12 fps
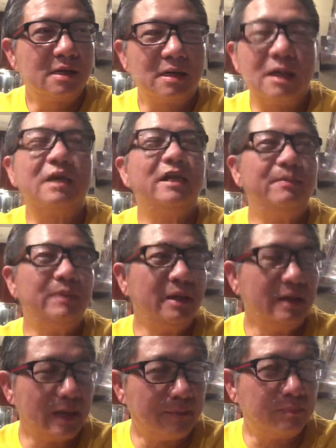ở điếm đi
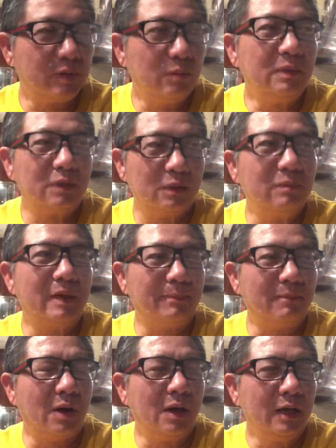năm đúng đúng
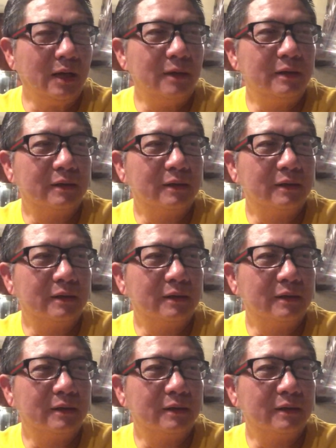năm món á